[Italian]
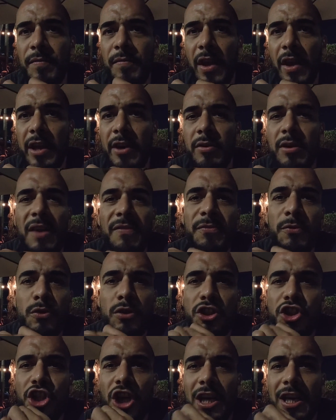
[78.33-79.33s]
Era una food
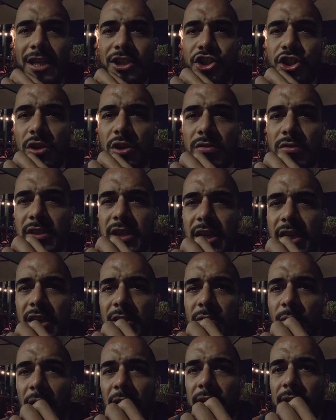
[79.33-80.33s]
challenge
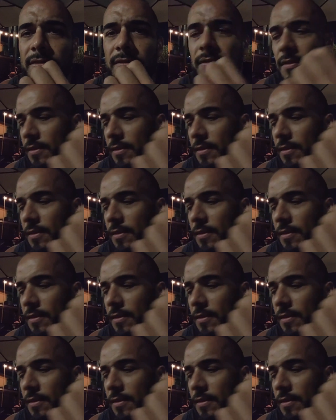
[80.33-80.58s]
continua.